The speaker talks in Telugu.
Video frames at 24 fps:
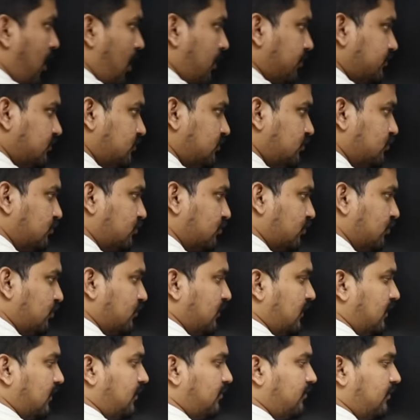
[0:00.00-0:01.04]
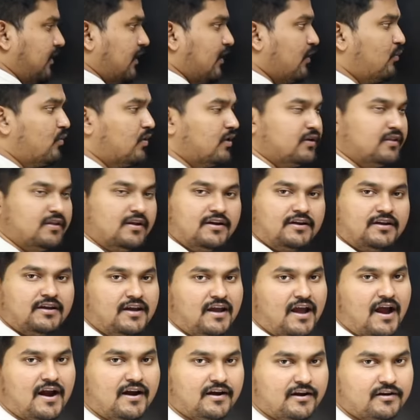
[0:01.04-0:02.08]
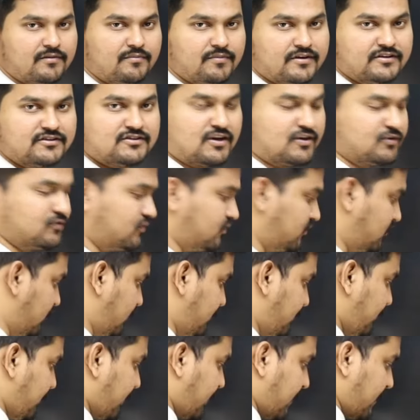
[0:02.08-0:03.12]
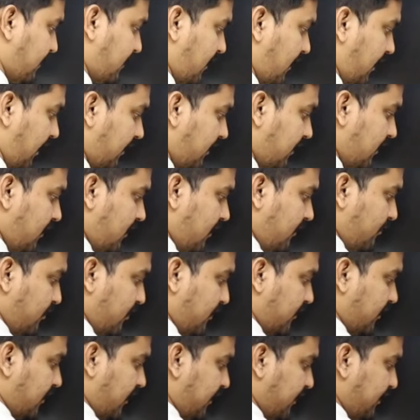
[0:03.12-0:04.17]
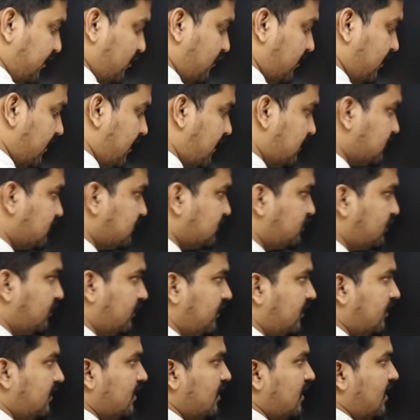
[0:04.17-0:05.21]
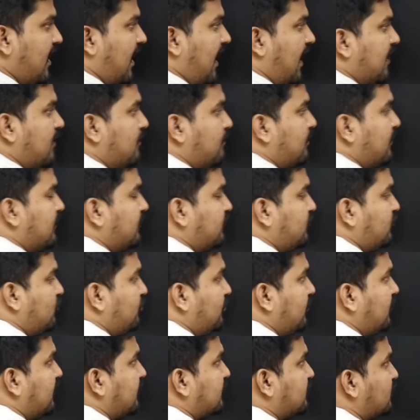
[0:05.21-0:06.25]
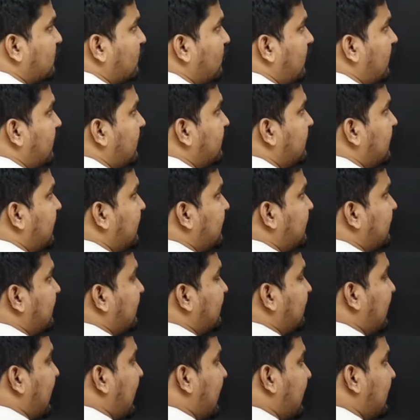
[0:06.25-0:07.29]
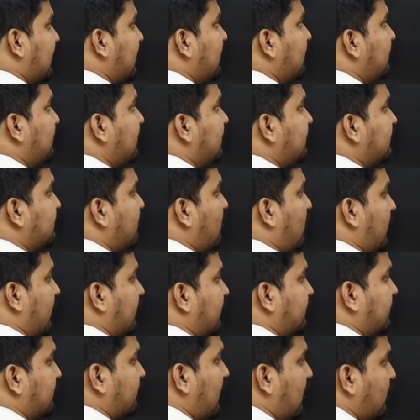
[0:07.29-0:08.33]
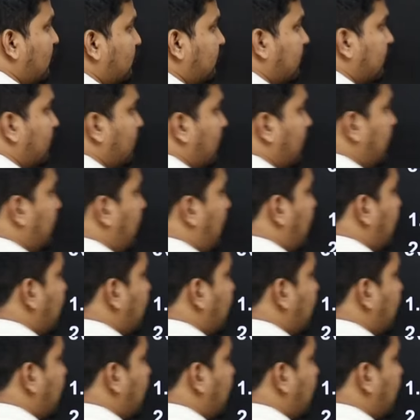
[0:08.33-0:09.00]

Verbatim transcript: ఆప్షన్స్ చూసుకుంటూ వెళ్దాం ఏ వర్డ్ దానికి యాంటనిమ్ అయ్యే ఛాన్స్ ఉంది రైట్ మీరందరూ రెడీగా ఉన్నారు ఆన్సర్స్ తోటి అన్ప్రెజ్యూమింగ్ ఇస్ అ వర్డ్ దట్ డైరెక్ట్లీ మీన్స్ మోడెస్ట్ బాగా గుర్తుపెట్టుకోండి